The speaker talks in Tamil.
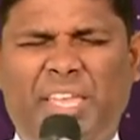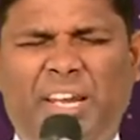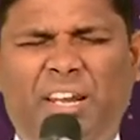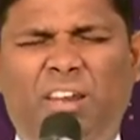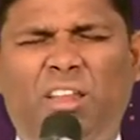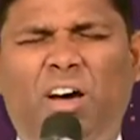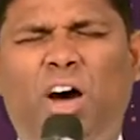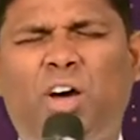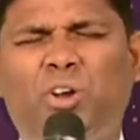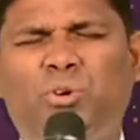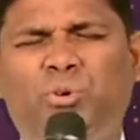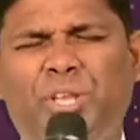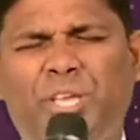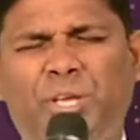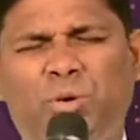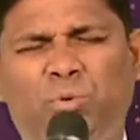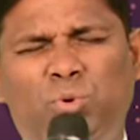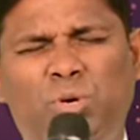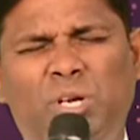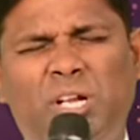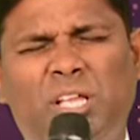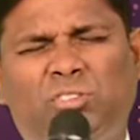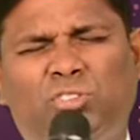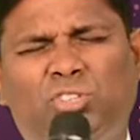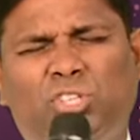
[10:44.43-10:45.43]
எல்லாருடைய
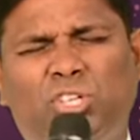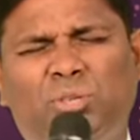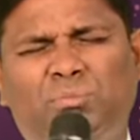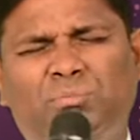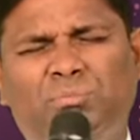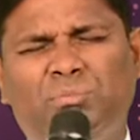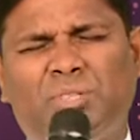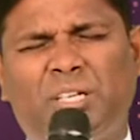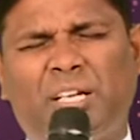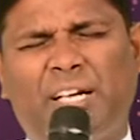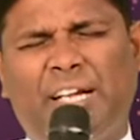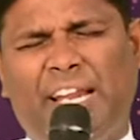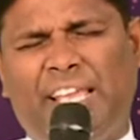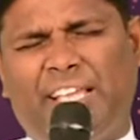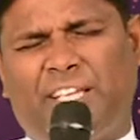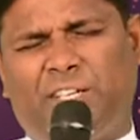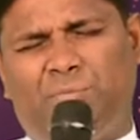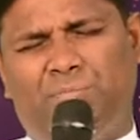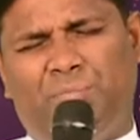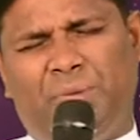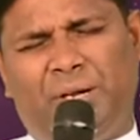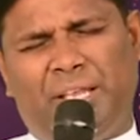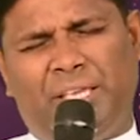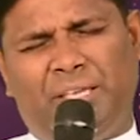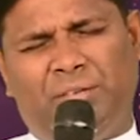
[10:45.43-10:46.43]
உள்ளத்திலும்
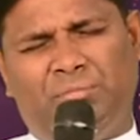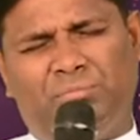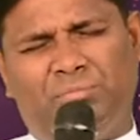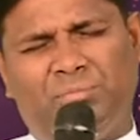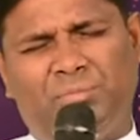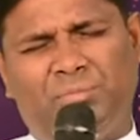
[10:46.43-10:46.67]
கிடைக்கும்படி